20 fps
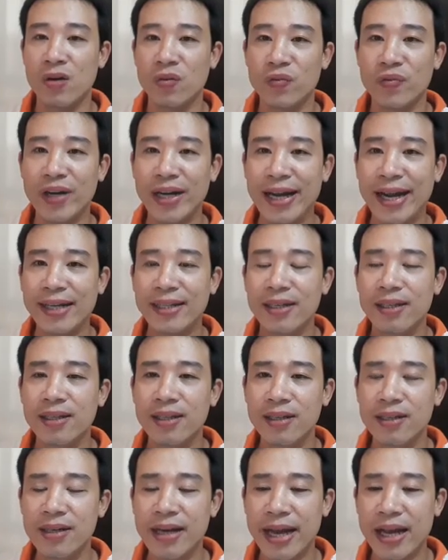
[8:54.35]
Và ngày thứ
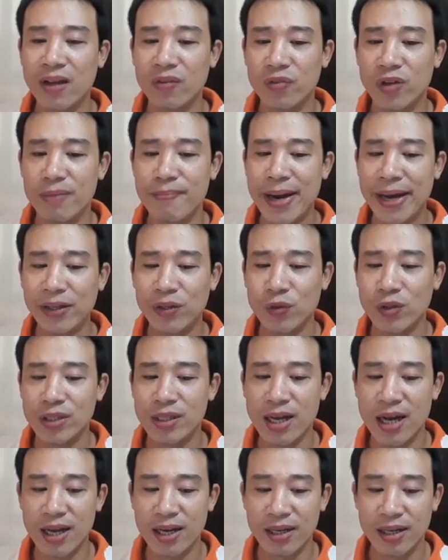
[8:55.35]
tư này với bạn tuổi
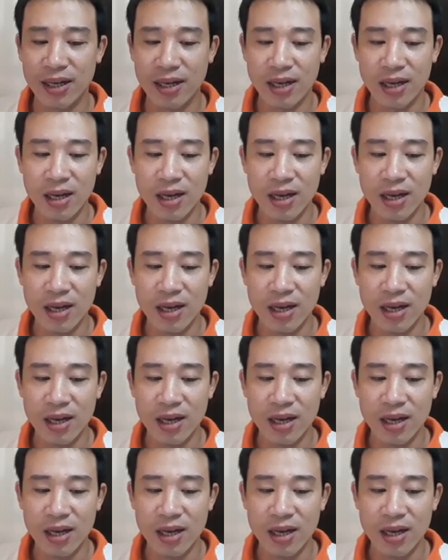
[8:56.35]
Dần,